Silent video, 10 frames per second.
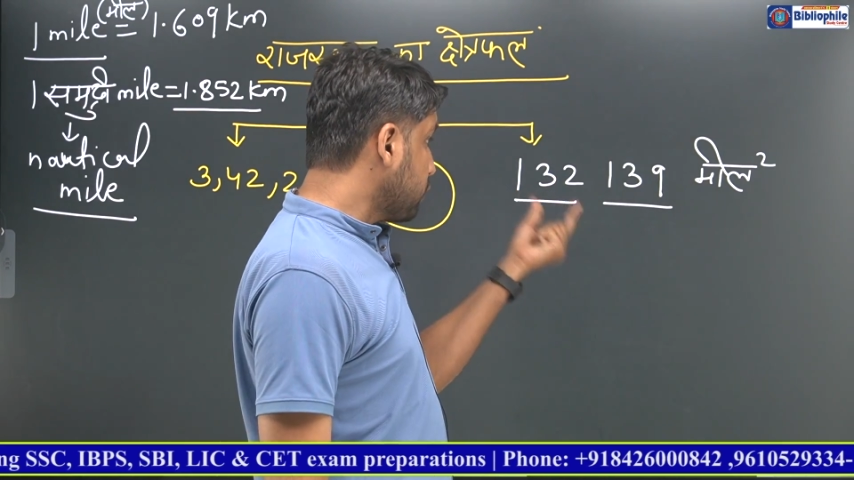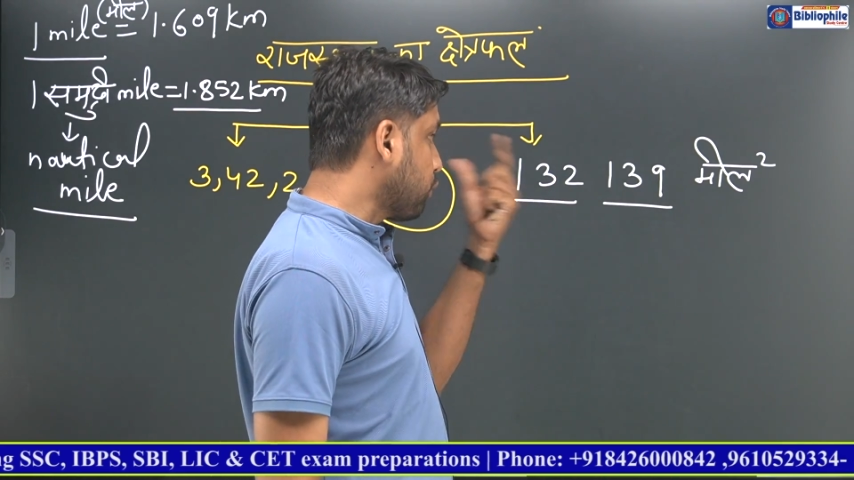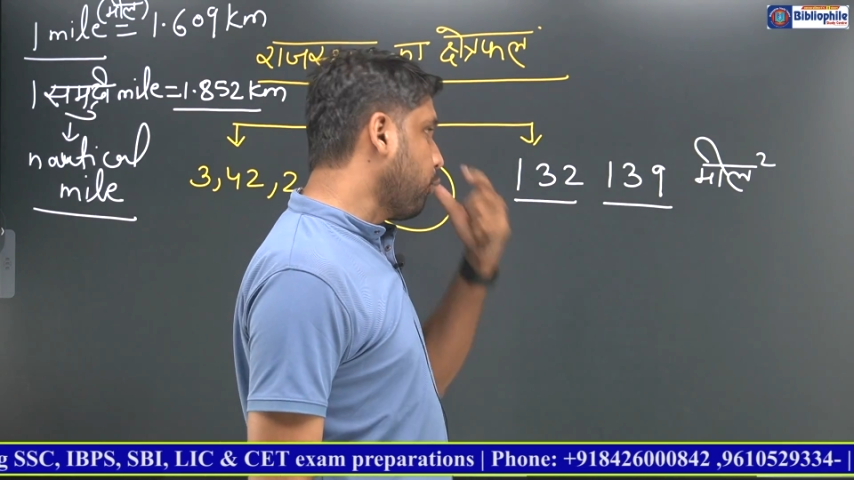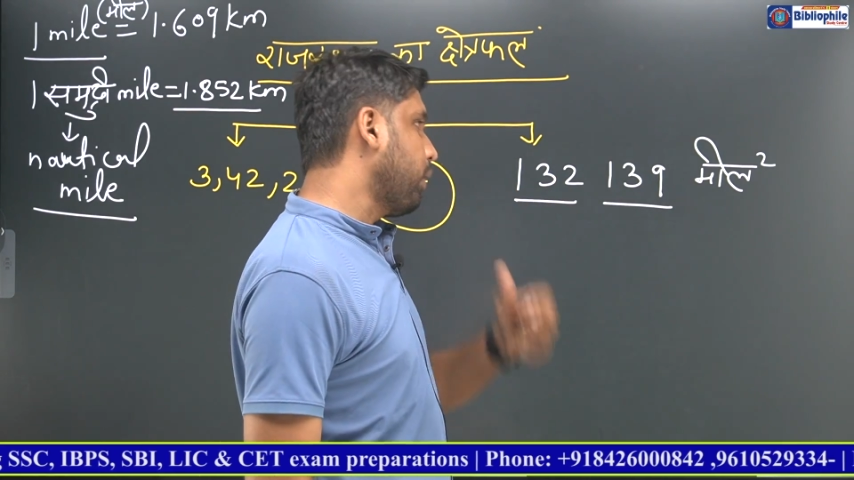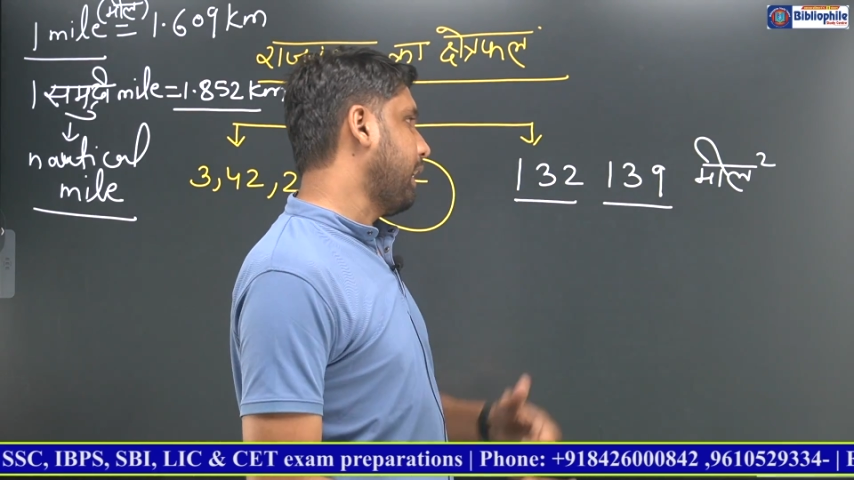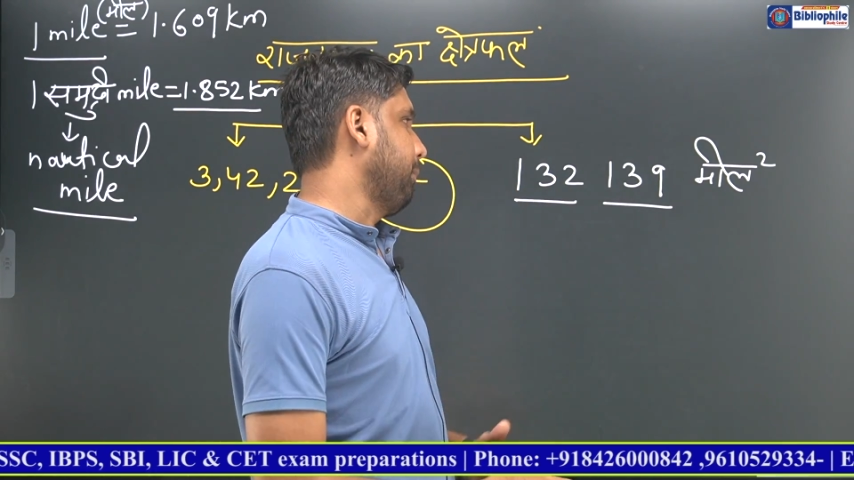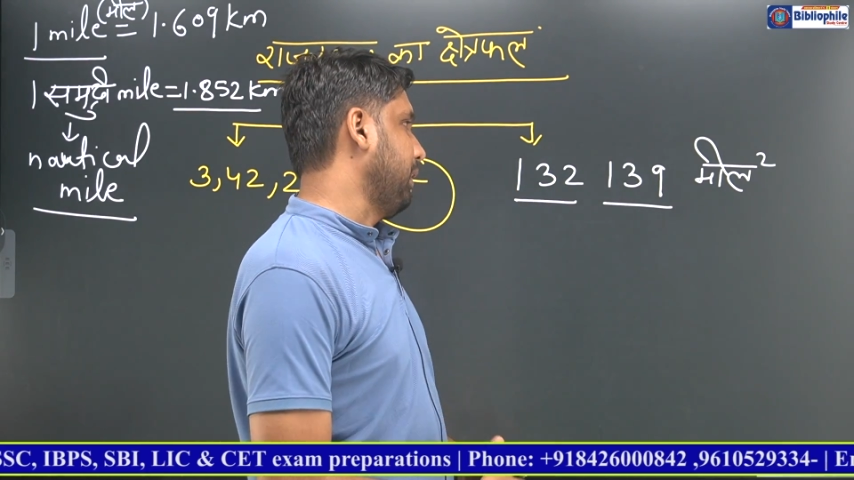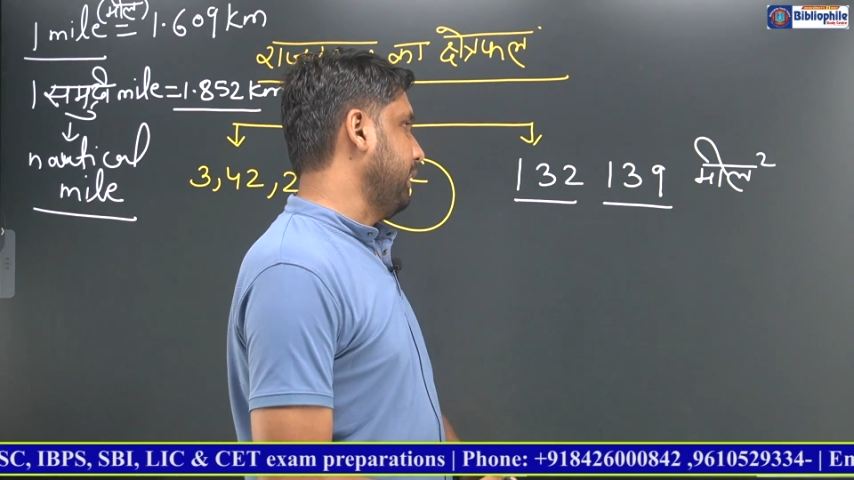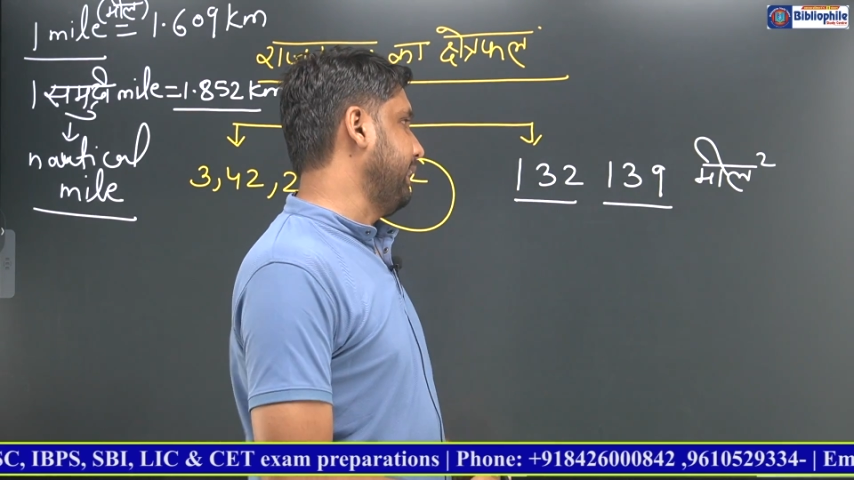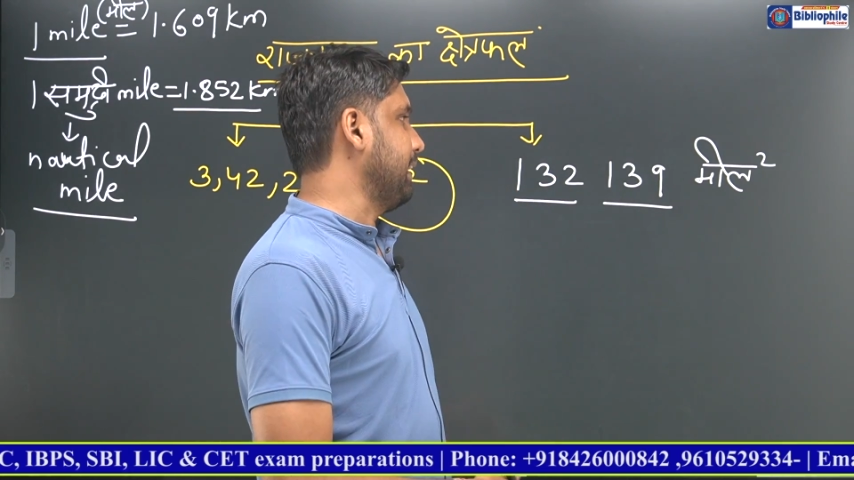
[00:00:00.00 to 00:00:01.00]
तो वो है
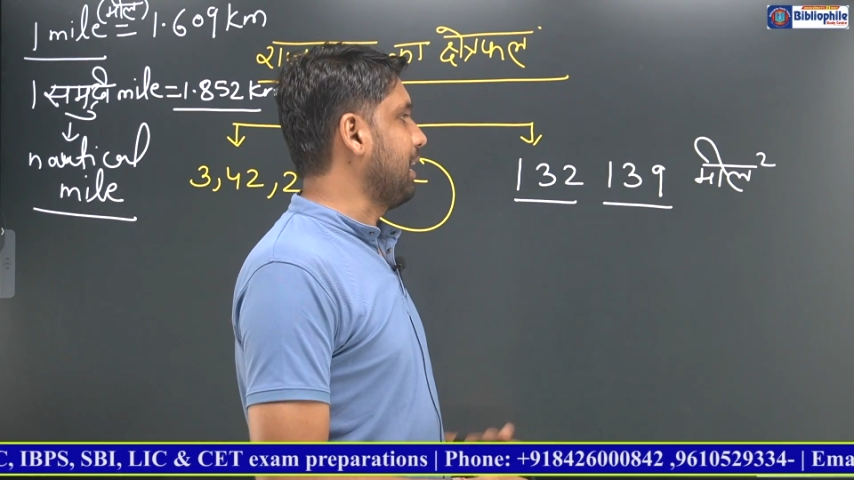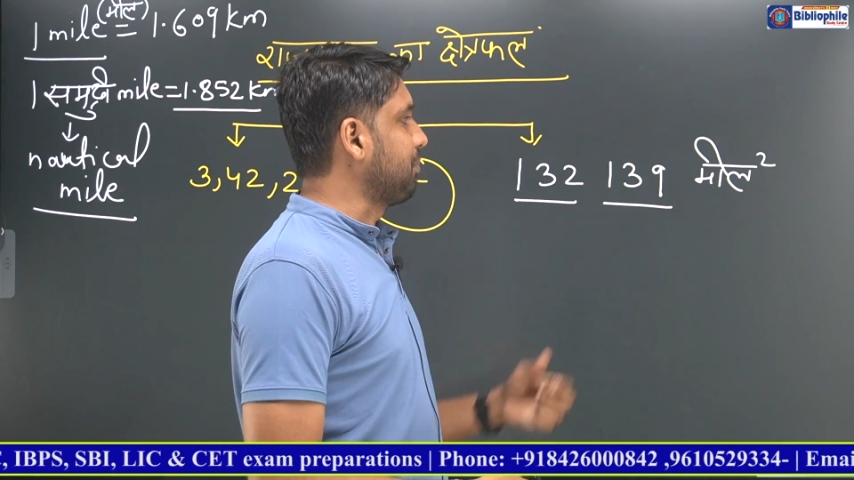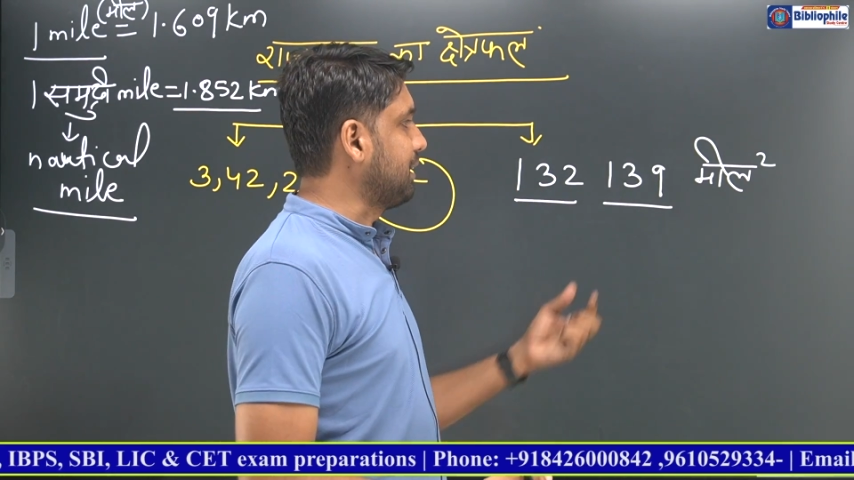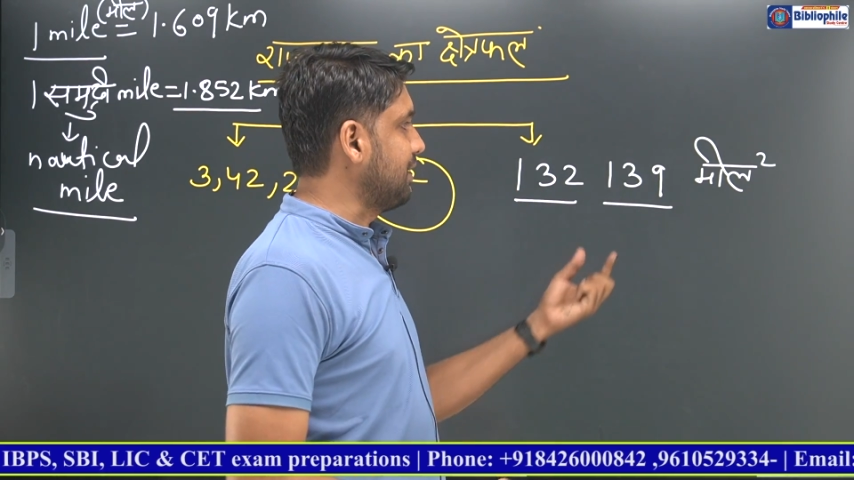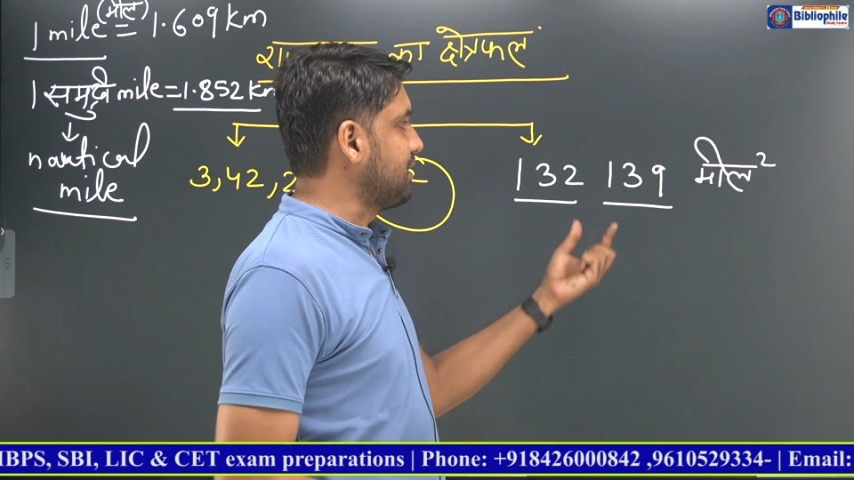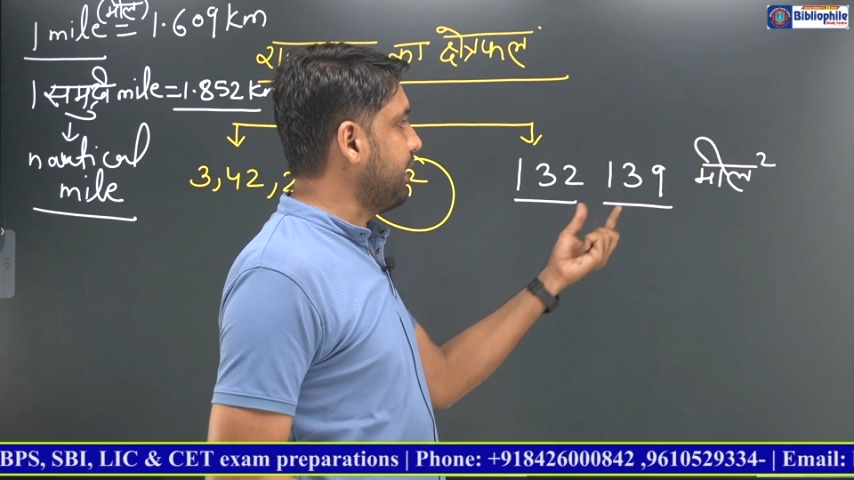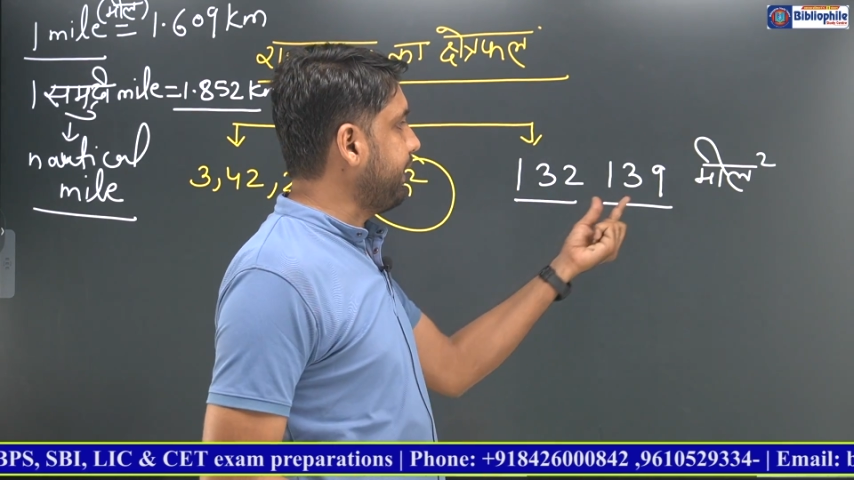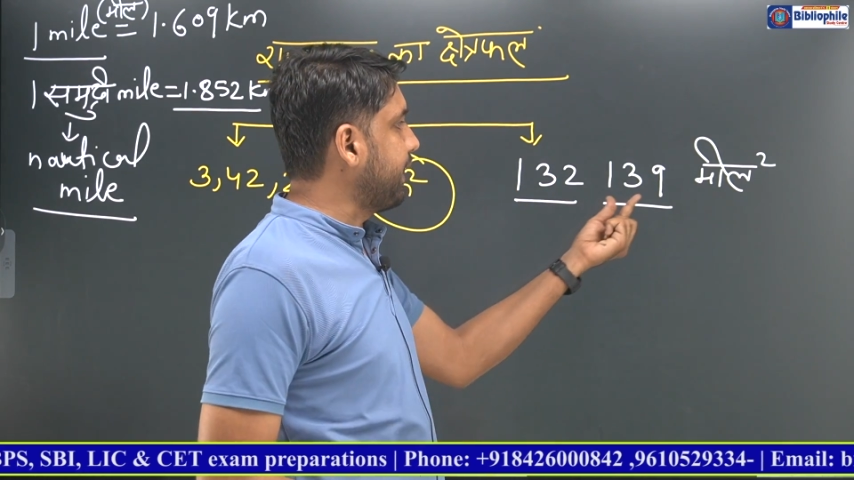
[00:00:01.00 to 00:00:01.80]
आपका एक लाख बत्तीस हजार